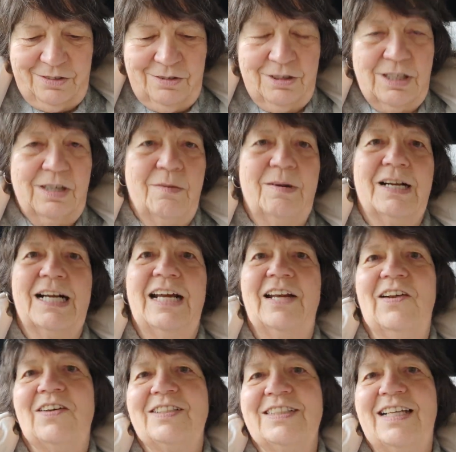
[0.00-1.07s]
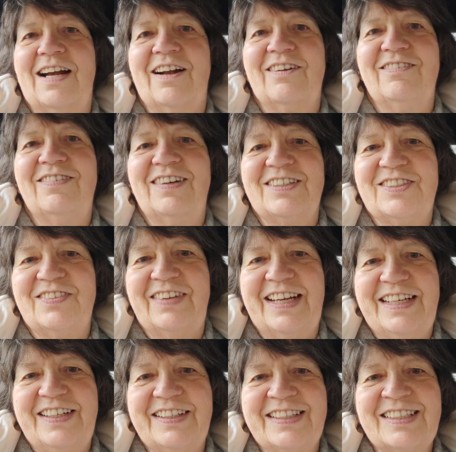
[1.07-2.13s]
oder man kann auch sagen
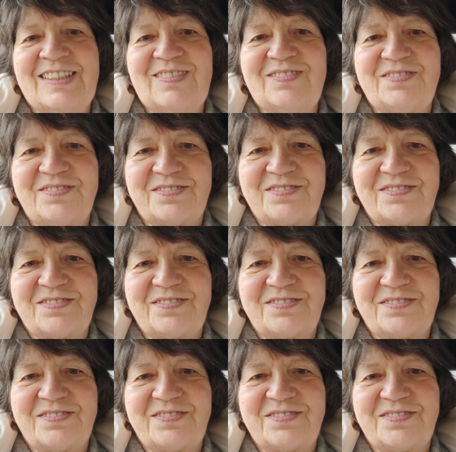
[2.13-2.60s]
verschwendet.